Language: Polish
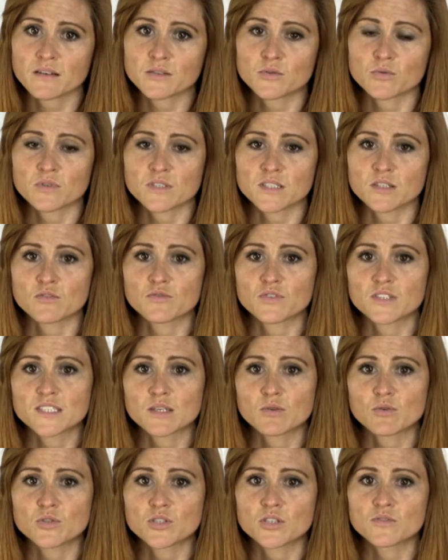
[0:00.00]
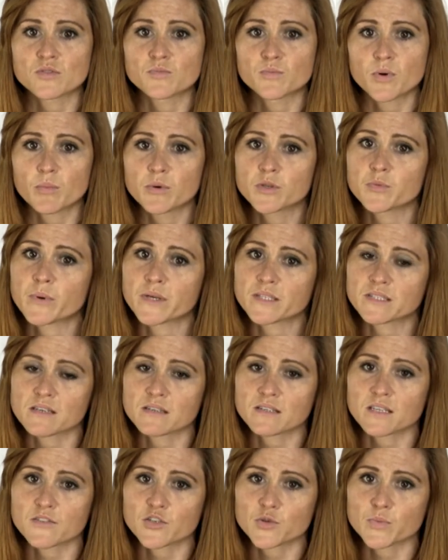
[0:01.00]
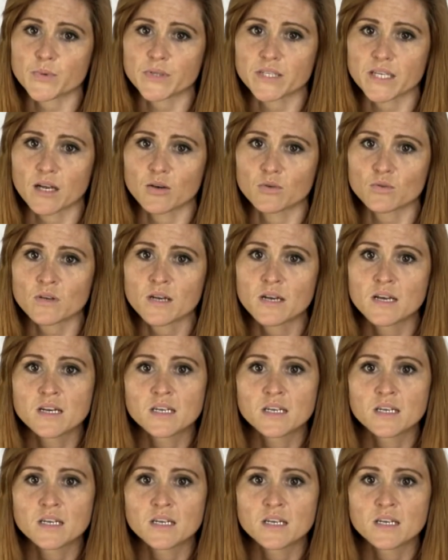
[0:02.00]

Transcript: który stanowi całodniowy pobyt pacjenta w szpitalu